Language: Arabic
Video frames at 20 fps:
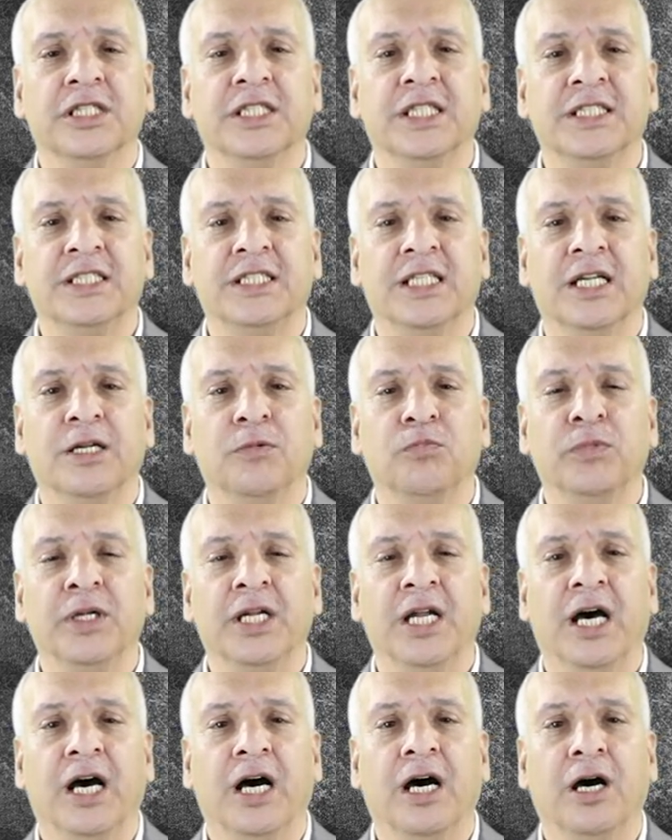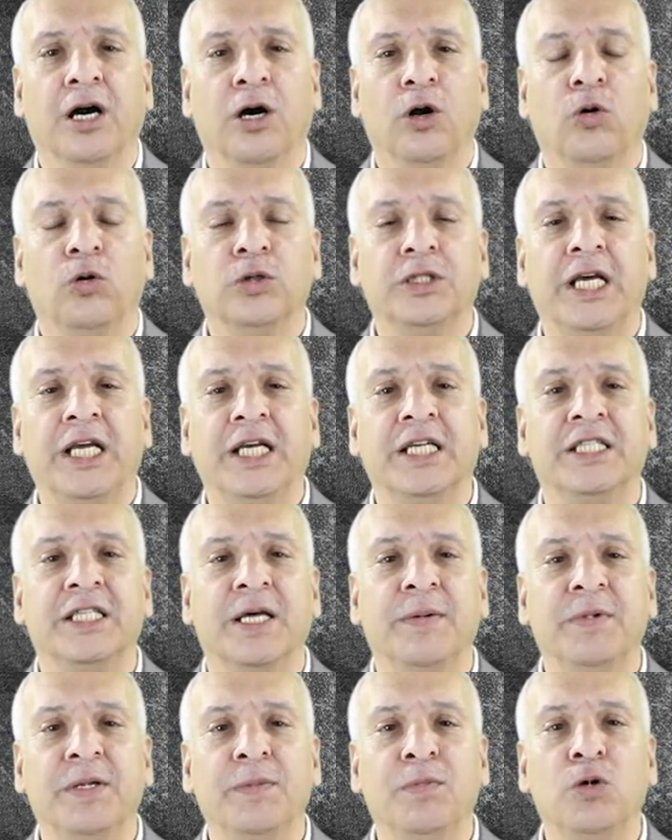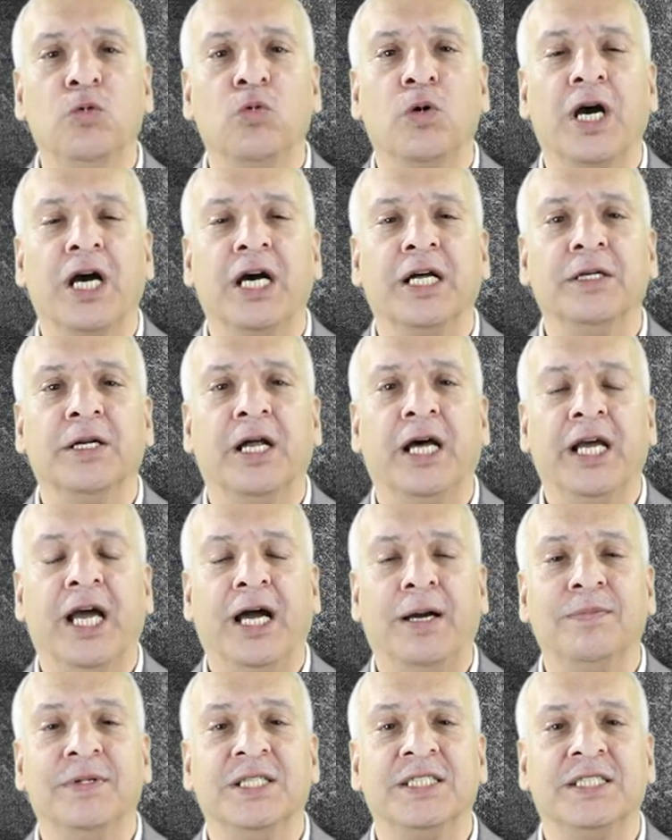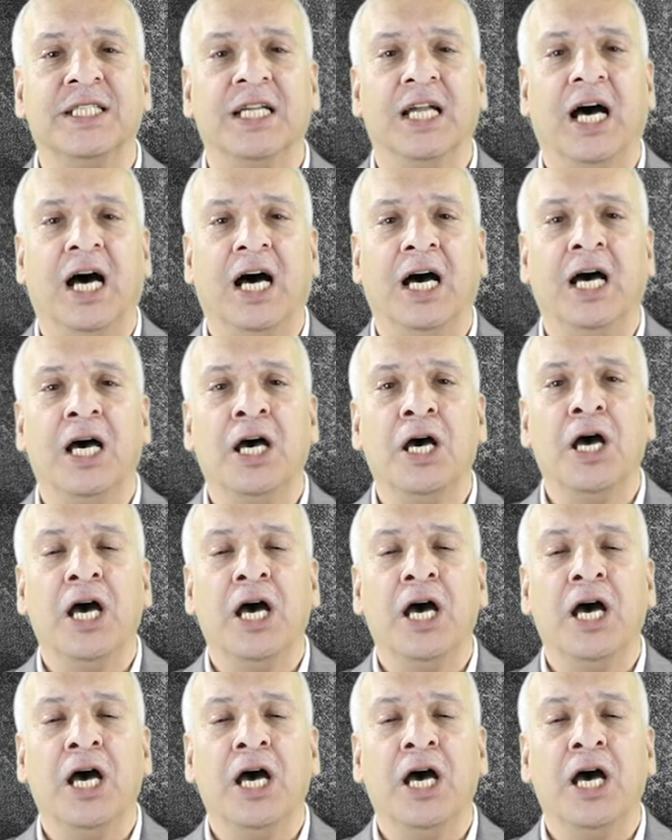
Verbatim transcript: نزل منها عدي التميمي وكان يحمل السلاح